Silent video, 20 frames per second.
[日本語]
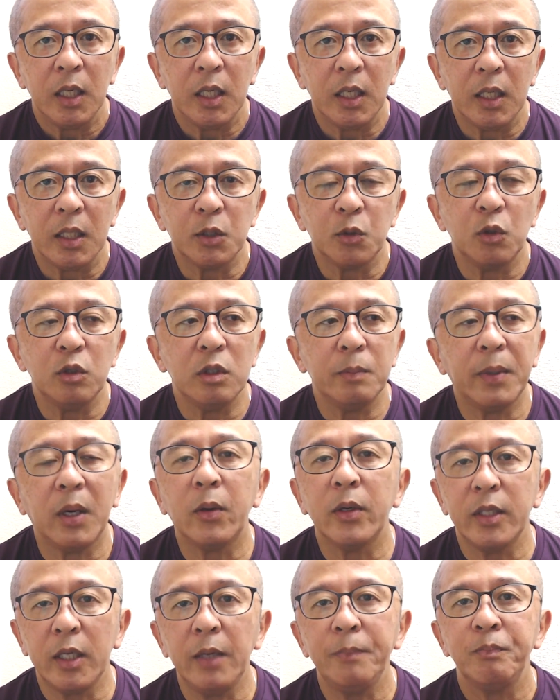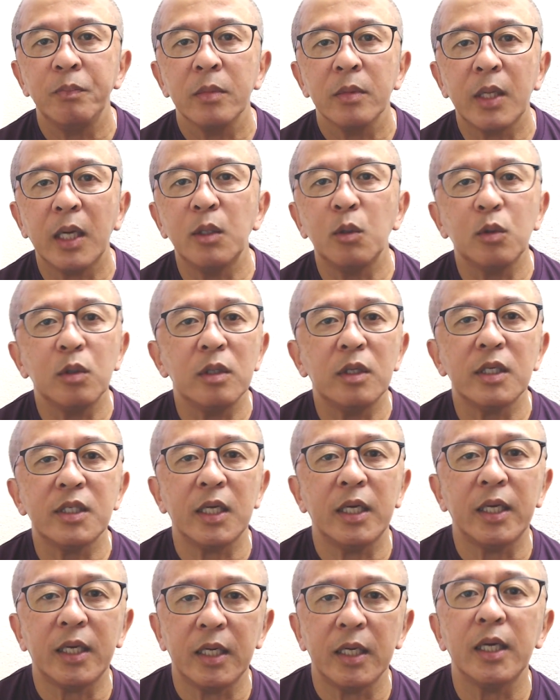そういう場はね、単独で出
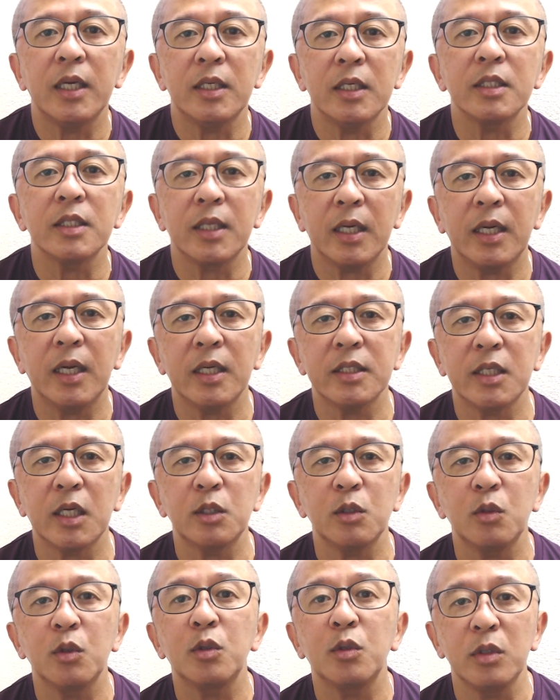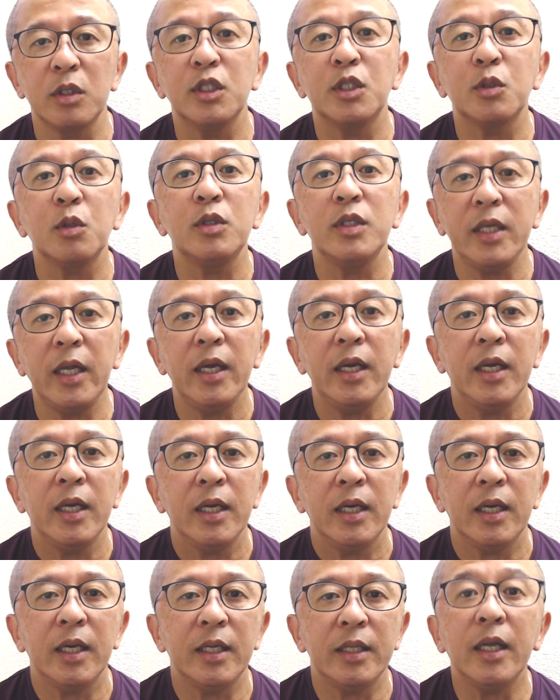ちゃいけないですから、社長と一緒にね、
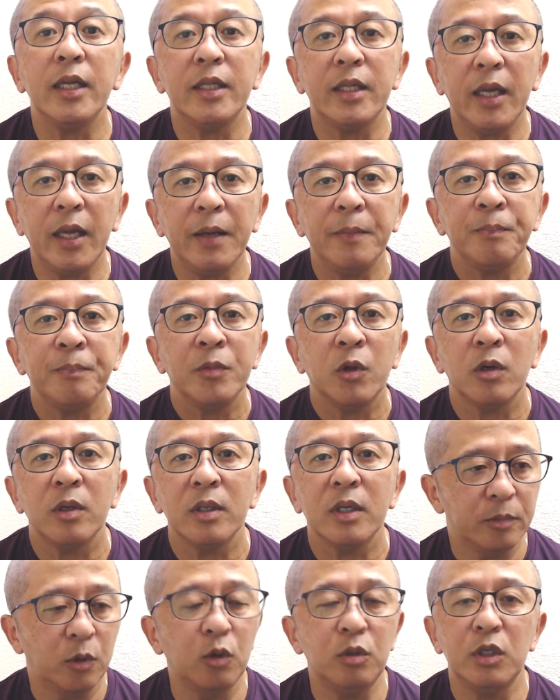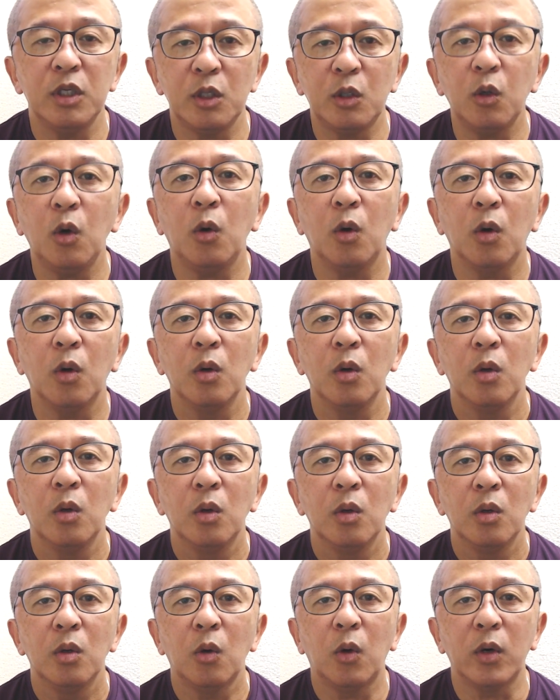出て、本人と
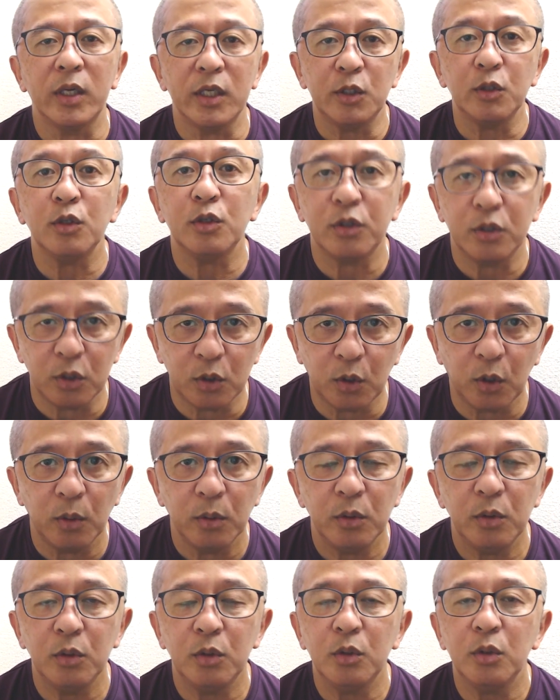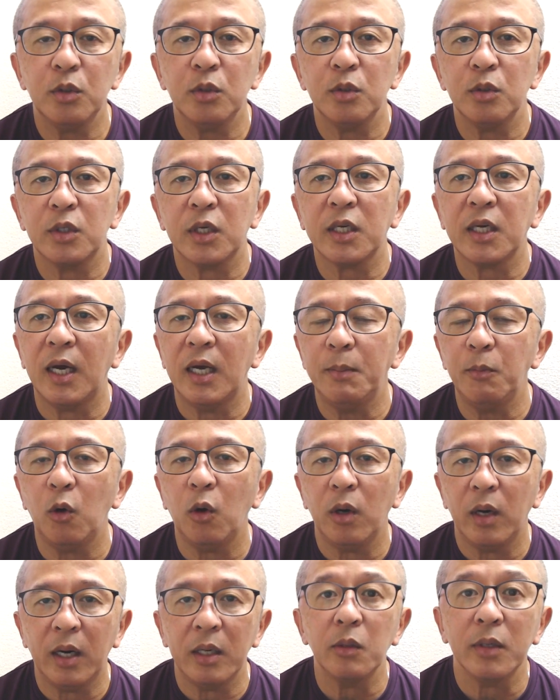お話をするという機会
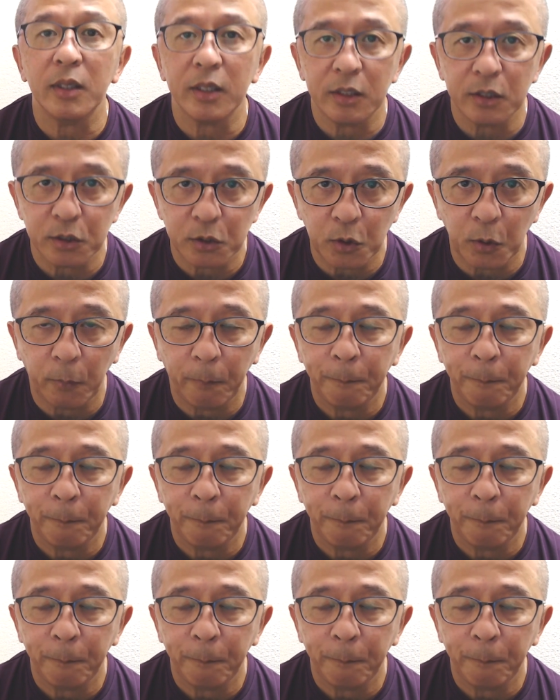もあるわけですよ。